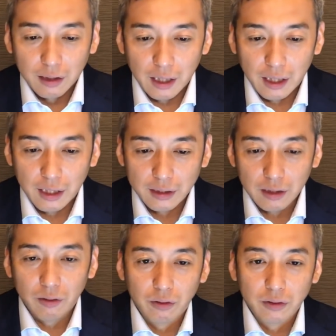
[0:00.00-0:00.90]
で
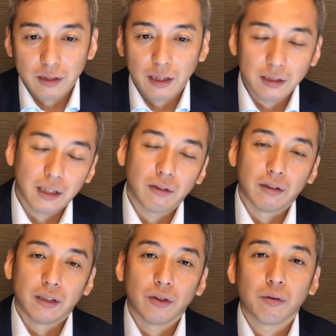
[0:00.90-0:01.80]
先お伝えした
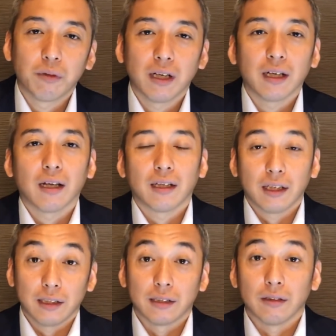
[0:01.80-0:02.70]
ように人の見分け
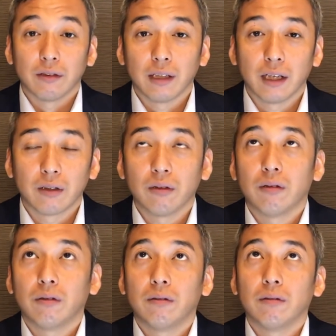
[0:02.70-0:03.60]
方ですよね今
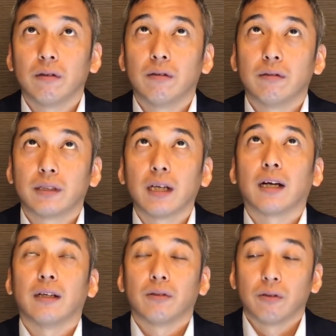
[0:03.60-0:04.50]
日前
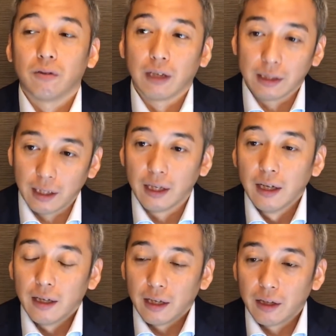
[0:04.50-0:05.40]
回の動画で、
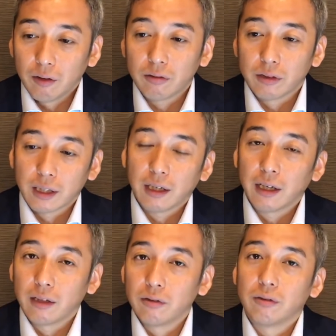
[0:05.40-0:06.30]
えよく聞
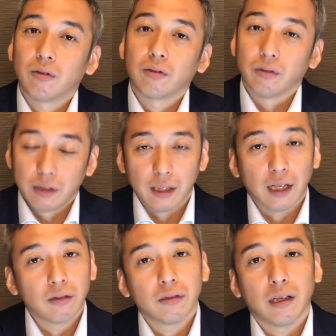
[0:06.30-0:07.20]
かれることに「
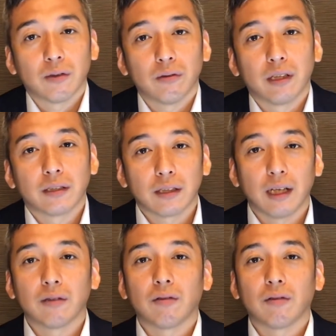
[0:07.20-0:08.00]
あの人はどうですか?」